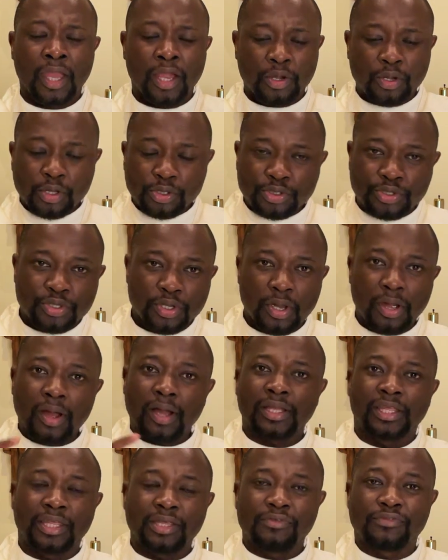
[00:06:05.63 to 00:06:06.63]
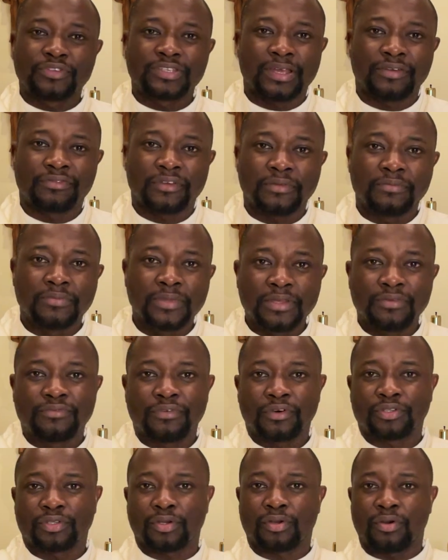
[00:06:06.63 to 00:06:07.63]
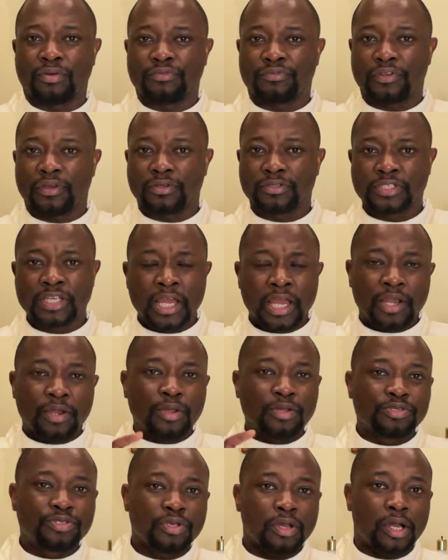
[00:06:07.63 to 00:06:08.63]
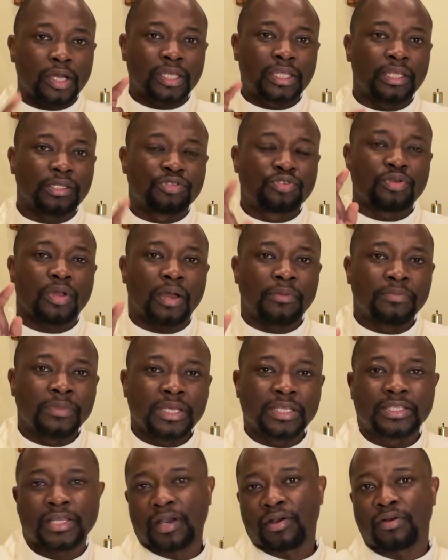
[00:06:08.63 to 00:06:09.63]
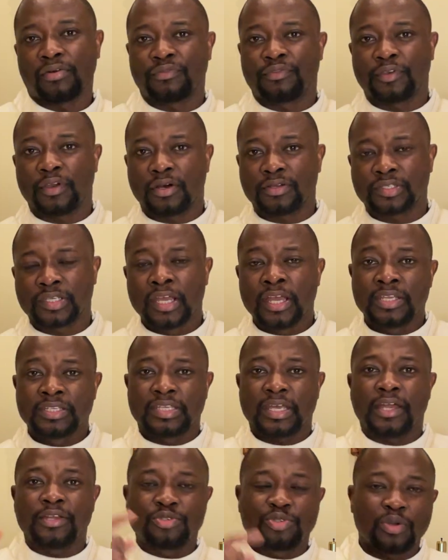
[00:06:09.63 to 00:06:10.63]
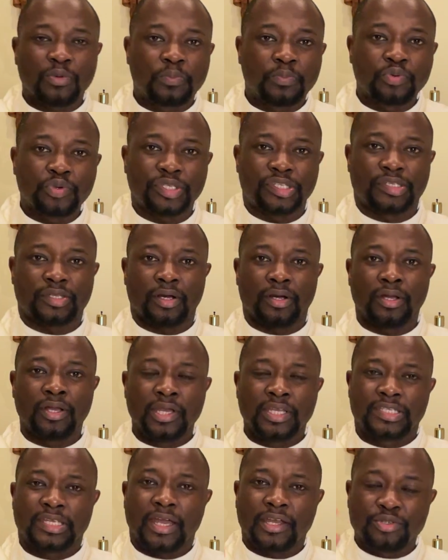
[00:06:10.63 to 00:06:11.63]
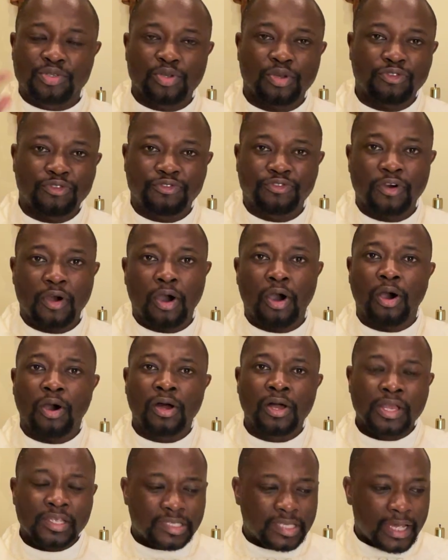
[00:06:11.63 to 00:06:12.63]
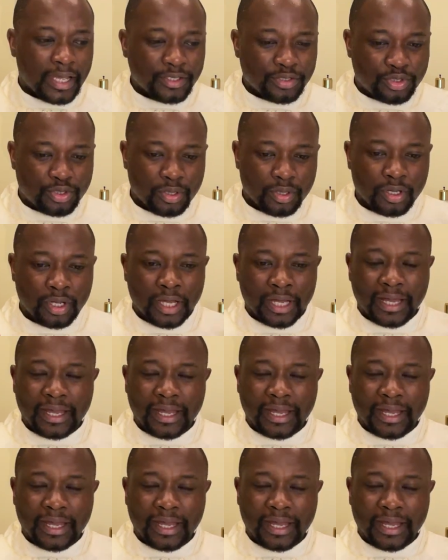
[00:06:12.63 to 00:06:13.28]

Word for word: Le Dieu en qui vous avez mis votre confiance, le Dieu en qui tu as mis ta confiance, c'est un Dieu puissant, c'est un Dieu fort, c'est un Dieu